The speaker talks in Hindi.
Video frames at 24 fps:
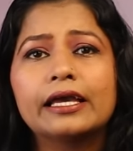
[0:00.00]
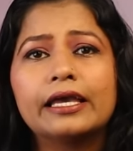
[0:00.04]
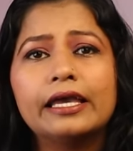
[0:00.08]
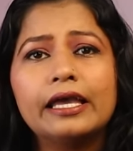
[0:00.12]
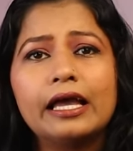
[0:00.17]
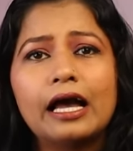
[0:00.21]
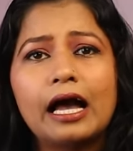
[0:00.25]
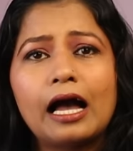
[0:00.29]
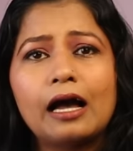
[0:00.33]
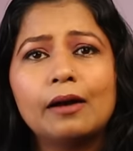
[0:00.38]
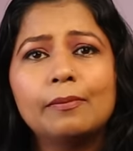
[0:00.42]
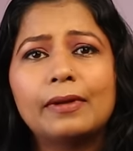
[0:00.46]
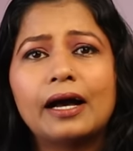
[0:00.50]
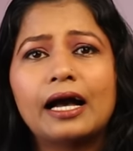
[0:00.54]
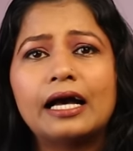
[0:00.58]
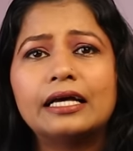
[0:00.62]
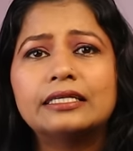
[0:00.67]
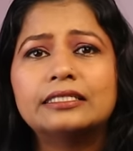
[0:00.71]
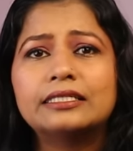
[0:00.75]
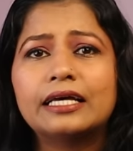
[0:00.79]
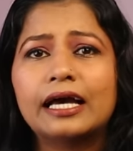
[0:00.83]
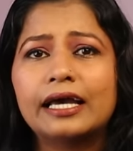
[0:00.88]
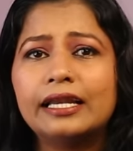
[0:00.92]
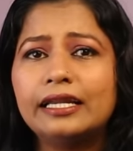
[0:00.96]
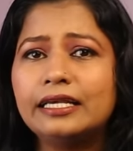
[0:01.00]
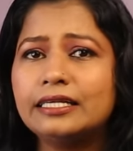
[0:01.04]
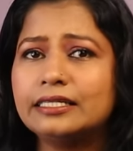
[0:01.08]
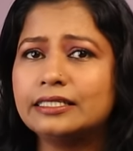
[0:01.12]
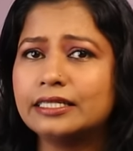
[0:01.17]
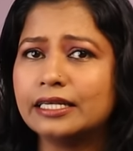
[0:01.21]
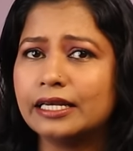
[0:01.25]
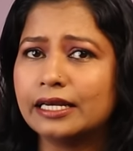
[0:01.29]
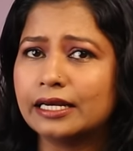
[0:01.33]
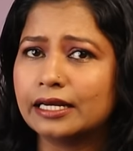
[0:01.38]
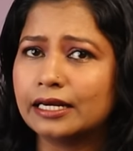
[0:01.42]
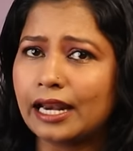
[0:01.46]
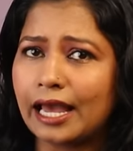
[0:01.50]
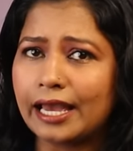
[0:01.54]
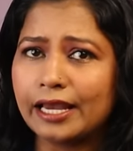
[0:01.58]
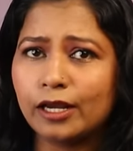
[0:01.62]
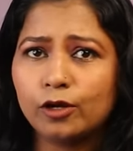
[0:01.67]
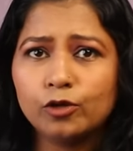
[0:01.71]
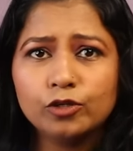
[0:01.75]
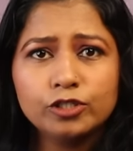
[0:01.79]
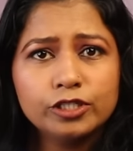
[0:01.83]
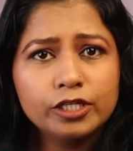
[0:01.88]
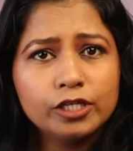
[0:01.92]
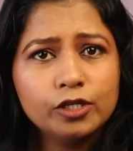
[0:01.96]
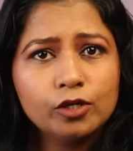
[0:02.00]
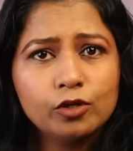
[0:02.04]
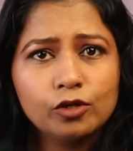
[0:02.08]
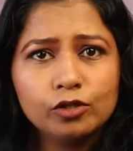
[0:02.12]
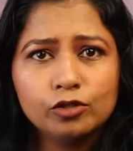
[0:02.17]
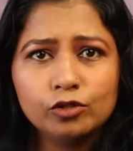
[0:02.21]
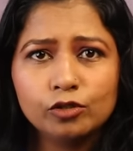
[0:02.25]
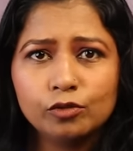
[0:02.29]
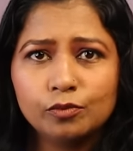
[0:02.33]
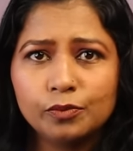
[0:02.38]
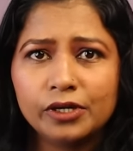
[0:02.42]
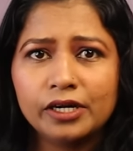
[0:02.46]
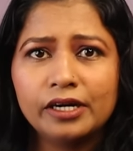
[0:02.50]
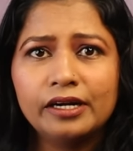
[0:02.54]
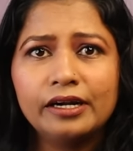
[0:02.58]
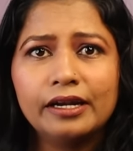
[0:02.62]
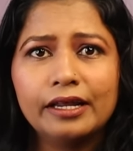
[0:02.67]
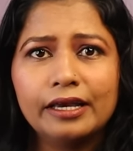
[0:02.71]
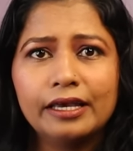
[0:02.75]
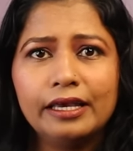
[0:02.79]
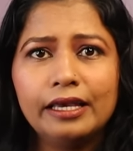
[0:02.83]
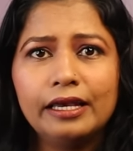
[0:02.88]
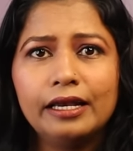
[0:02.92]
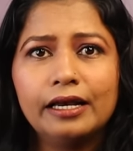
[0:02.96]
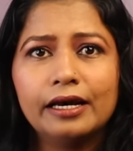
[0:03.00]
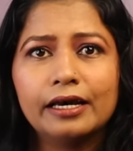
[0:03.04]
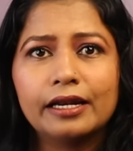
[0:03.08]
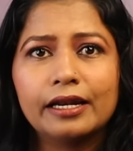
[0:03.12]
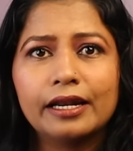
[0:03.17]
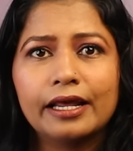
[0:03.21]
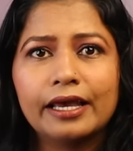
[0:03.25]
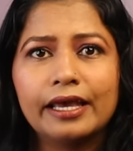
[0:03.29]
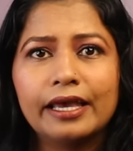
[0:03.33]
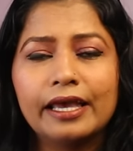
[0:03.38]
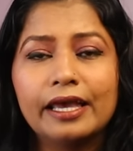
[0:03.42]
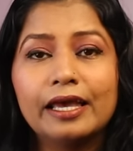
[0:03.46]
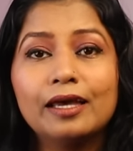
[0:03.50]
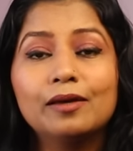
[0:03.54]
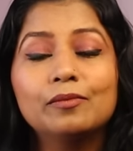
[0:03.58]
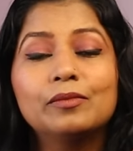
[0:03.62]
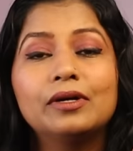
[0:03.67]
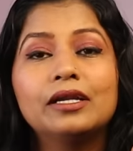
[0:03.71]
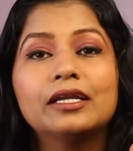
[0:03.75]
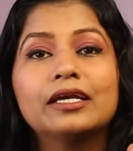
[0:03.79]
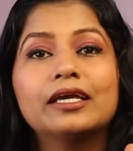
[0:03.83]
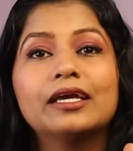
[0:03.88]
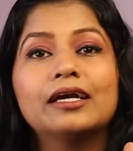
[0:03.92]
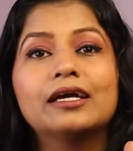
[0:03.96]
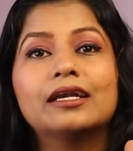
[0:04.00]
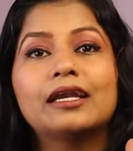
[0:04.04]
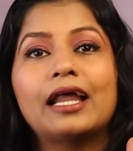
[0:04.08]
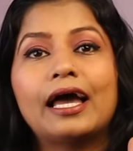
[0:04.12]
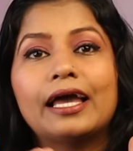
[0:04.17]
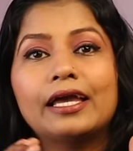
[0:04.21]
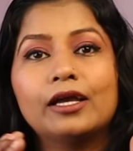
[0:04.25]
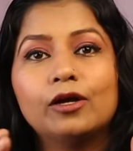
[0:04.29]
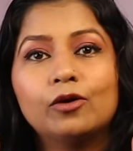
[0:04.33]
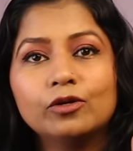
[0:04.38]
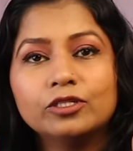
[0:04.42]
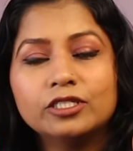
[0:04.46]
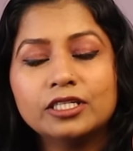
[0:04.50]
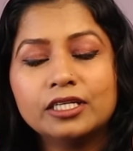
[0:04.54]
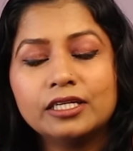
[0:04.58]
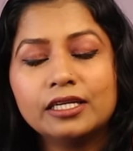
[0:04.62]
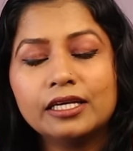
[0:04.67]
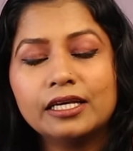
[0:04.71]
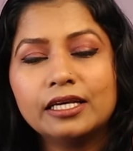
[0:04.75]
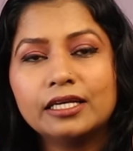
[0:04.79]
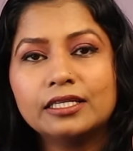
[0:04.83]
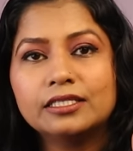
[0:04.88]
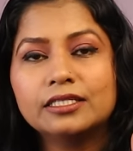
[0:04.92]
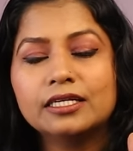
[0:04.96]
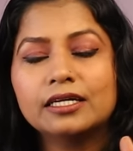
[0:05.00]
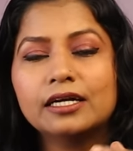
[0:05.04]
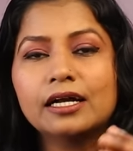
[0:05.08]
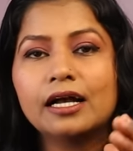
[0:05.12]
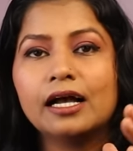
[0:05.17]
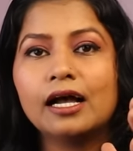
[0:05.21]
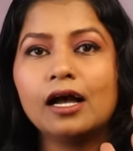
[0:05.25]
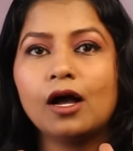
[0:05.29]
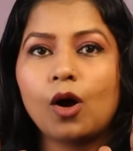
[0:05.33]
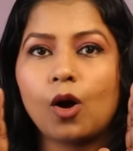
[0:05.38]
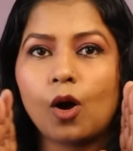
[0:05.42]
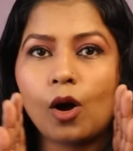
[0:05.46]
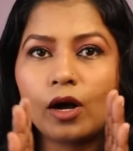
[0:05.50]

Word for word: कि आप आसानी से ग्लाइकोजन को तो बर्न नहीं कर रहे हैं बल्कि ग्लाइकोजन की जगह